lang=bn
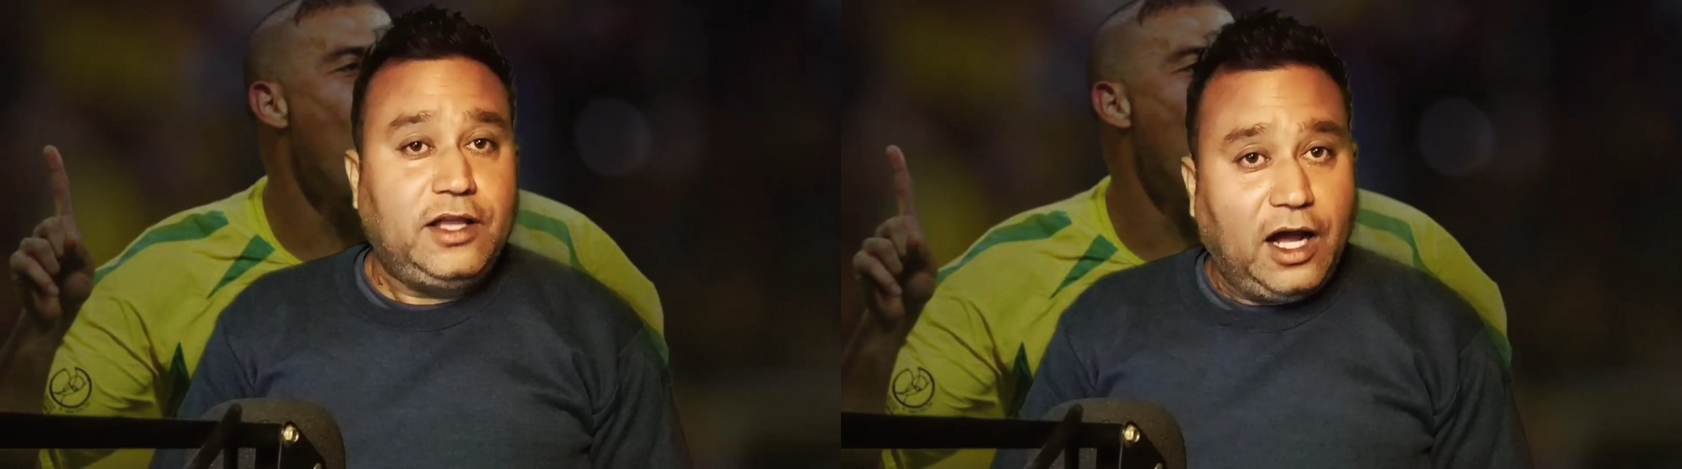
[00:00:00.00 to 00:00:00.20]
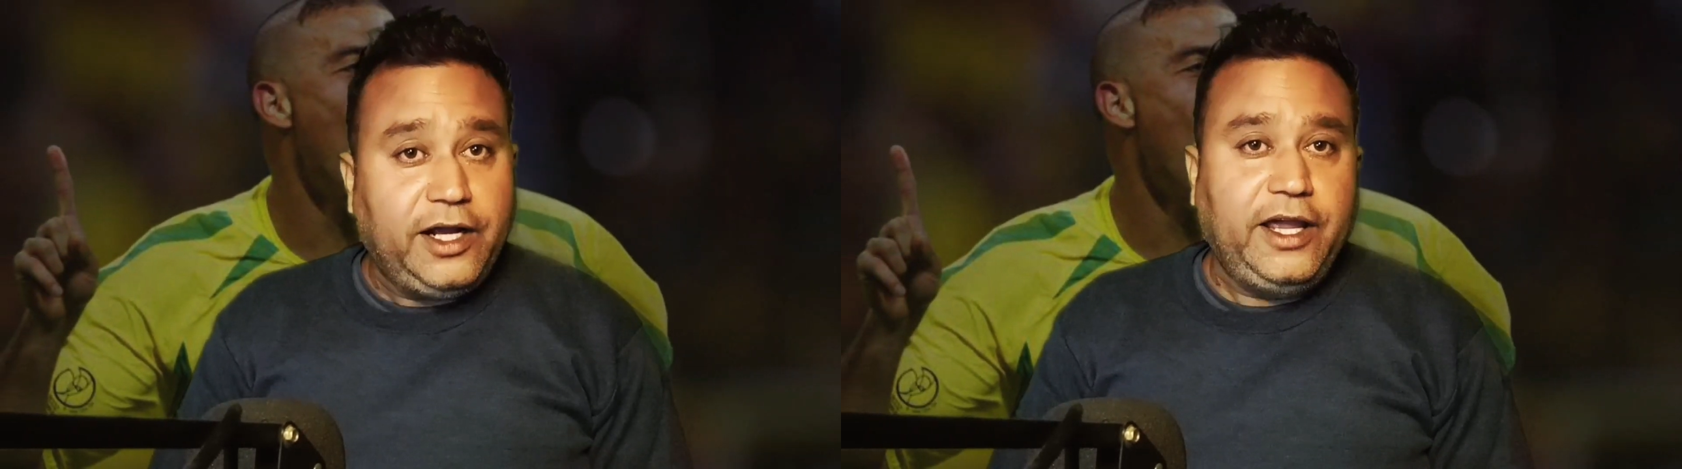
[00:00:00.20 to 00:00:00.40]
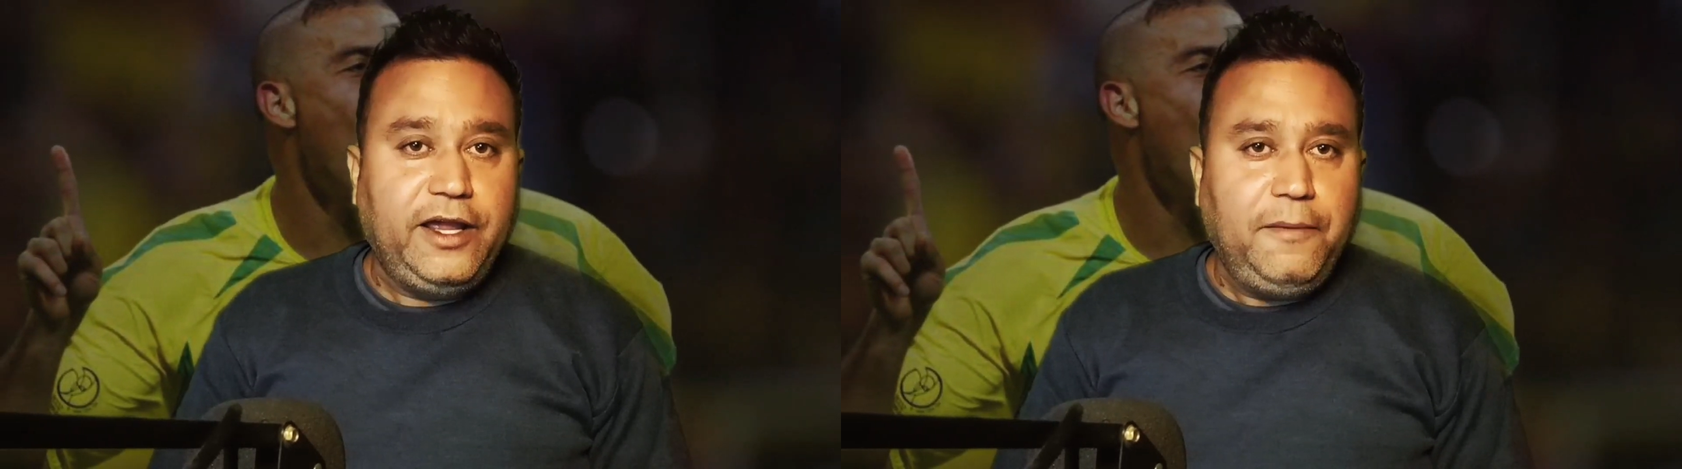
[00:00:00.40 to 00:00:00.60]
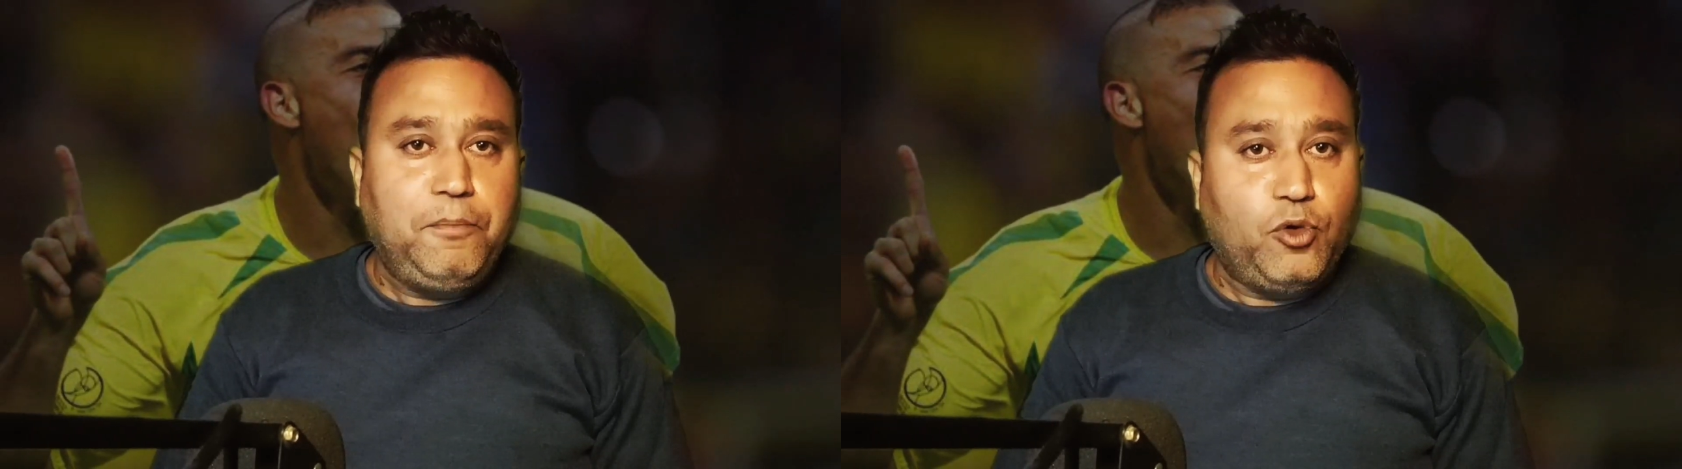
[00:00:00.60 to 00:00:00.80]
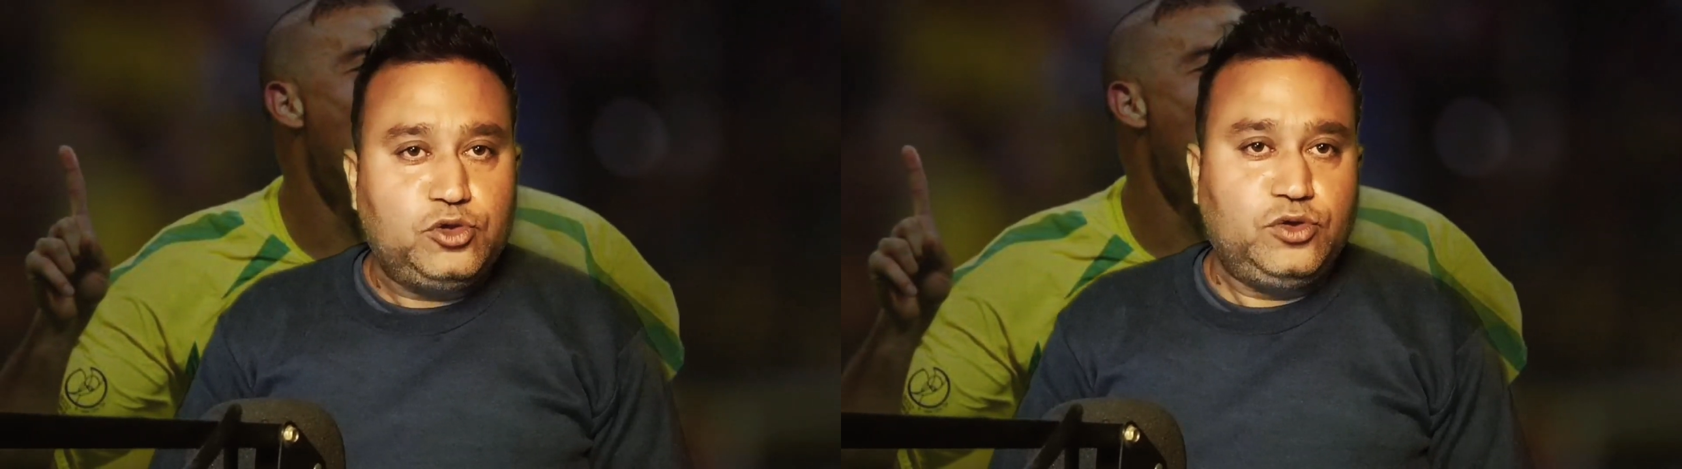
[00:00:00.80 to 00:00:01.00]
তাকে
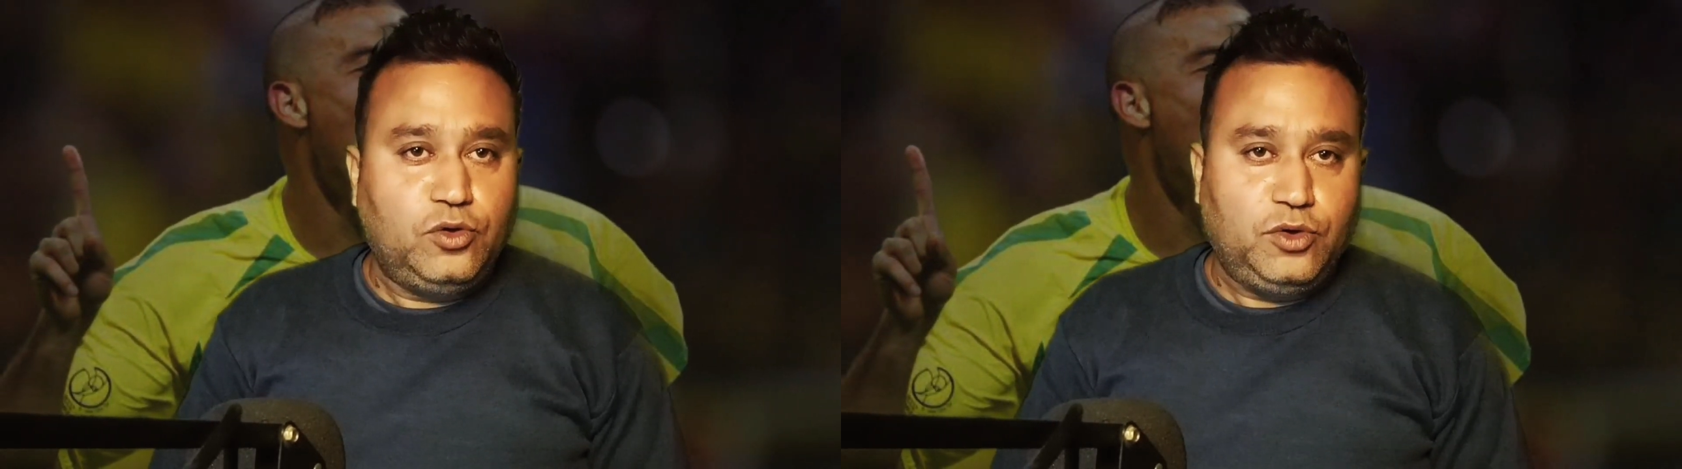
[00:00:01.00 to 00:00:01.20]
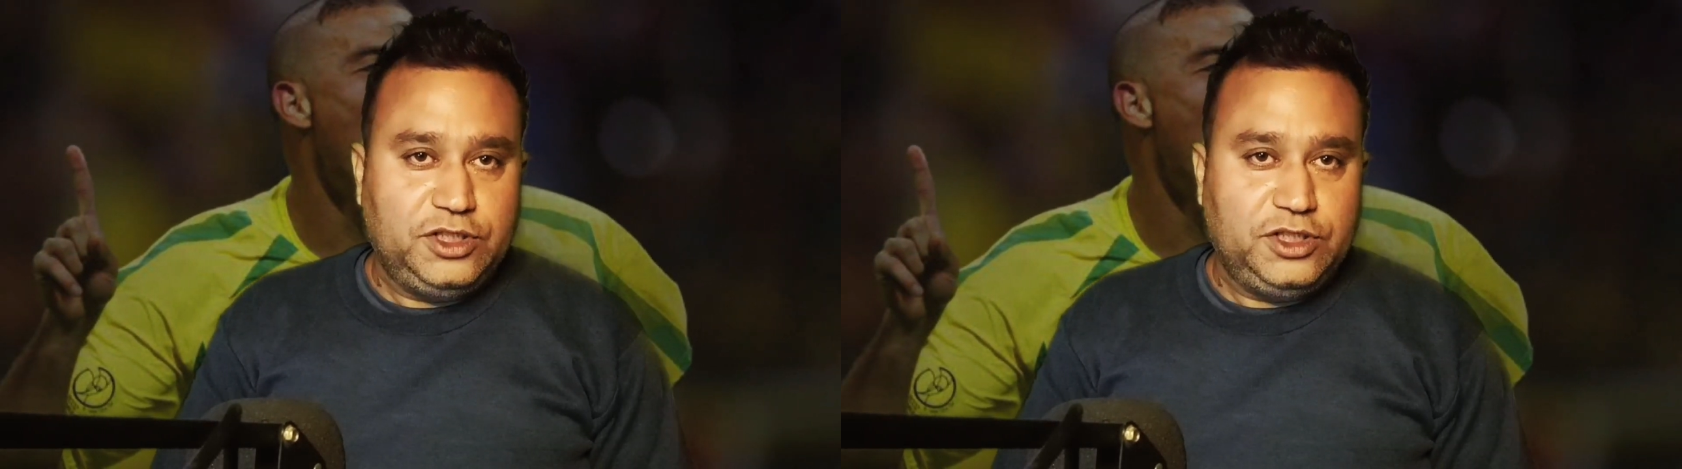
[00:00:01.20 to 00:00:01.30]
প্রশ্ন